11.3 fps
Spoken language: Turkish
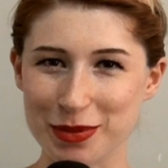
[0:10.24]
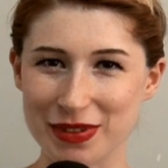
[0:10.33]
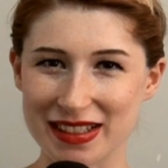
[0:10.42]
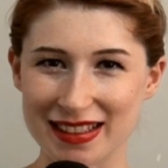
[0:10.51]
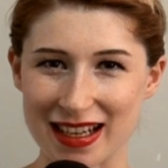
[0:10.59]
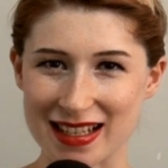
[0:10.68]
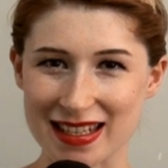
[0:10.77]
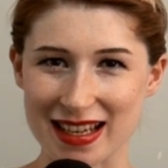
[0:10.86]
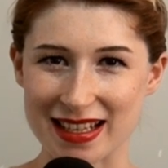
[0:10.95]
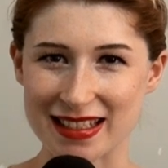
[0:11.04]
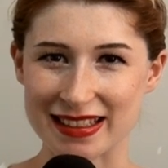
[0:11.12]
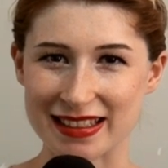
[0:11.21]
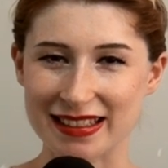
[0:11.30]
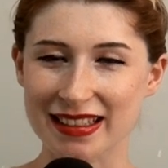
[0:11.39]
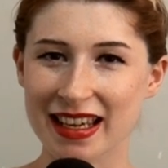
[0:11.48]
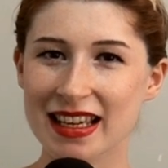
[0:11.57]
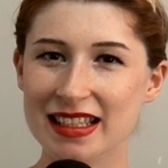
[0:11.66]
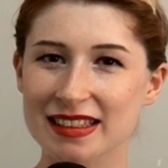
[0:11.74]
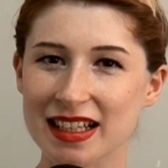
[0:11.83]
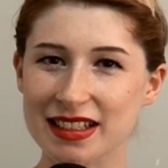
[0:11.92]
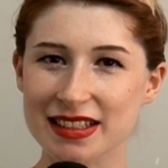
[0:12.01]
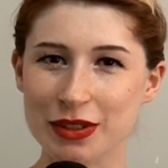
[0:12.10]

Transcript: Butik Dershane'nin idari